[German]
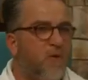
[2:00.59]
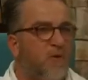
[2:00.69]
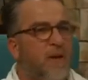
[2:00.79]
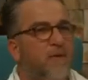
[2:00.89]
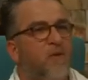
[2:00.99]

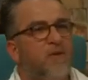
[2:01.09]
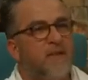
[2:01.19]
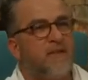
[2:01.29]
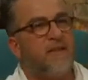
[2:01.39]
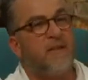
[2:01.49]
und habe
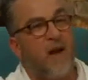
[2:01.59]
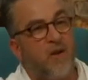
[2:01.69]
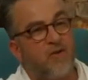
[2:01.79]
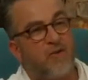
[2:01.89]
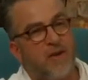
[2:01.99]
grundsätzlich da
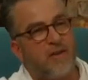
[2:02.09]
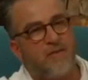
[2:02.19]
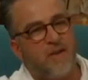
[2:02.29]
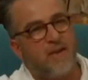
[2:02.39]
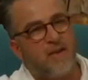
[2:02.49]
auch schon
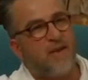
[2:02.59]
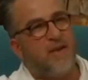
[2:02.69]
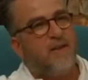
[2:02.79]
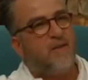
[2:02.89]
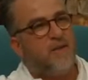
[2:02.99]
angefangen,
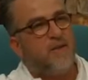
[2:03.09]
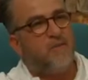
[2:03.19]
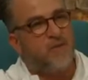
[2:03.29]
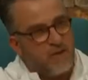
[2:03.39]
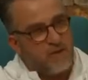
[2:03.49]

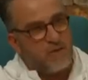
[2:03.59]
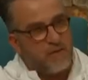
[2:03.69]
Musik zu